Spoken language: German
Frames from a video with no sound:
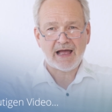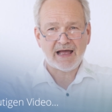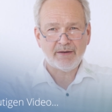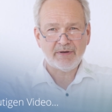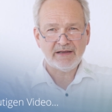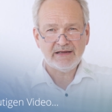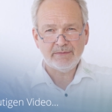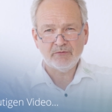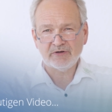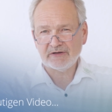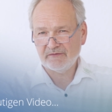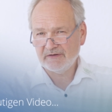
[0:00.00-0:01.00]
aber eben,
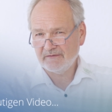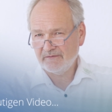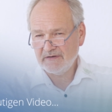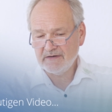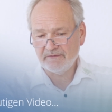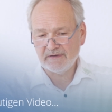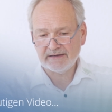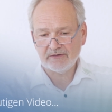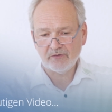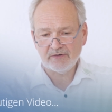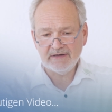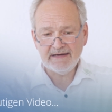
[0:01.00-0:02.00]
und das wissen viele vielleicht
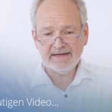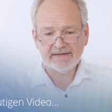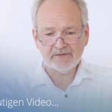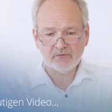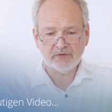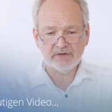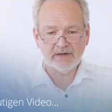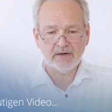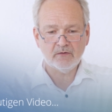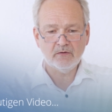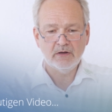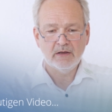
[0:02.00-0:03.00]
noch nicht so
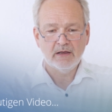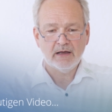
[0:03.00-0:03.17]
genau,